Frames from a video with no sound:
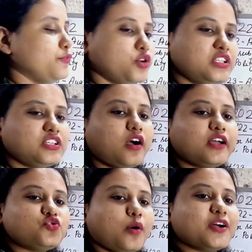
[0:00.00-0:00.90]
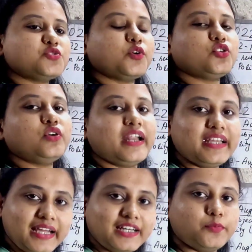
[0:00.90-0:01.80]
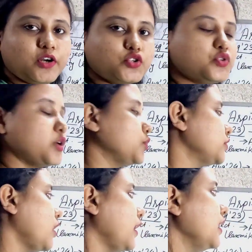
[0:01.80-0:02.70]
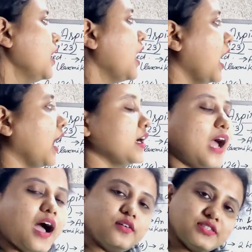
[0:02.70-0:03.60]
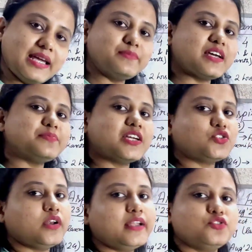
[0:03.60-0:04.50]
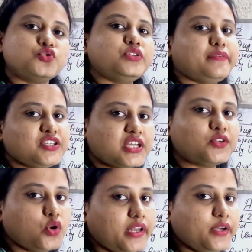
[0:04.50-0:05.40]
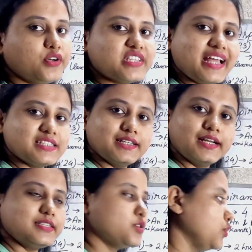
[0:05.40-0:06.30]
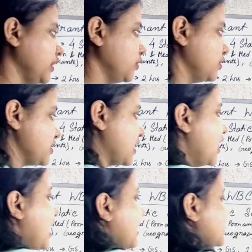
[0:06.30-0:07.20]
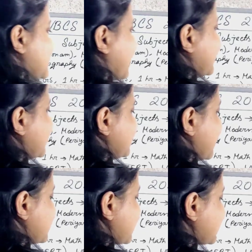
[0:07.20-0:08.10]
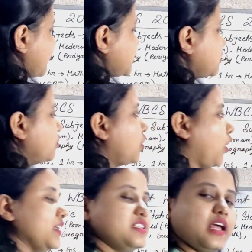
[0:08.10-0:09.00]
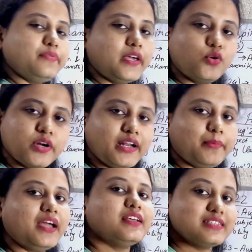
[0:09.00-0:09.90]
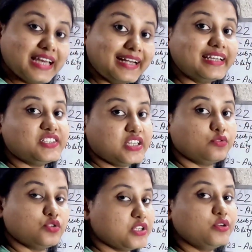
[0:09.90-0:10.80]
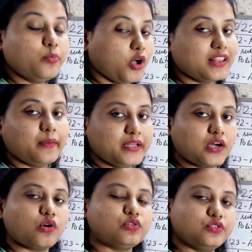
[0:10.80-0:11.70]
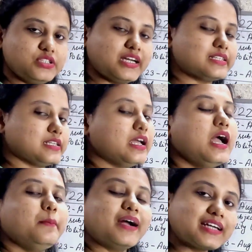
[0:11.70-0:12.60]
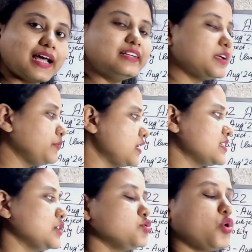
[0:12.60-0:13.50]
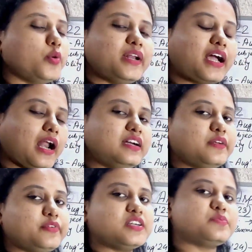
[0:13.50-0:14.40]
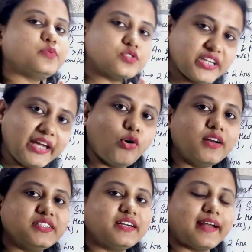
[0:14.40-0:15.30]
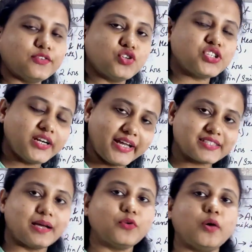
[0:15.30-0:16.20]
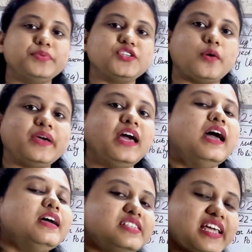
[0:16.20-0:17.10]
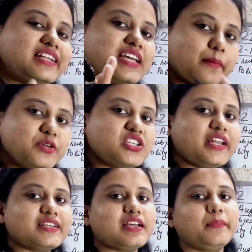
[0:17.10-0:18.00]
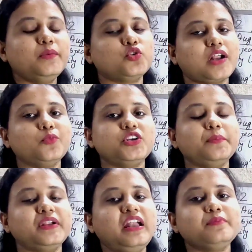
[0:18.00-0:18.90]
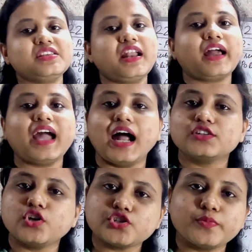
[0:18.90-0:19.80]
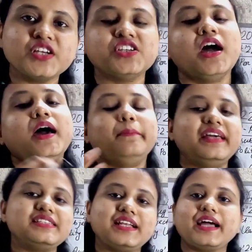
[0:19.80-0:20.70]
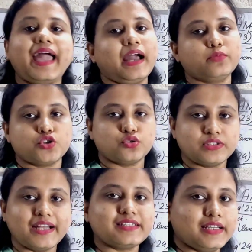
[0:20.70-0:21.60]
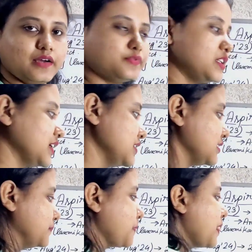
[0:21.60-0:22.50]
এফোর্ট দিতে হয় ছমাস মতো ডেডিকেটেড পড়াশোনা করতে হয় আর সেম সাবজেক্ট হলে শুধু রিভিশন করলেই হয়ে যায় অ্যান্সার রাইটিং করলেই হয়ে যায় স্ট্যাটিক জিএসএস সাবজেক্টগুলো কলেজ লাইফেই করে নেবে স্ট্যাটিক যেগুলো যেগুলো বদলাবে না কখনো ঠিক আছে বাট কারেন্ট অ্যাফেয়ার্স কিছু করবে না কারেন্ট অ্যাফেয়ার্স যেই কলেজের গ্র্যাজুয়েশনের এক্সাম কমপ্লিট হবে যেই ছাব্বিশের এক্সামের মোটামুটি প্রিলিমসের আগে আট দশ মাস মেন্সের আগে এক বছর দ্যাটস এনাফ ঠিক আছে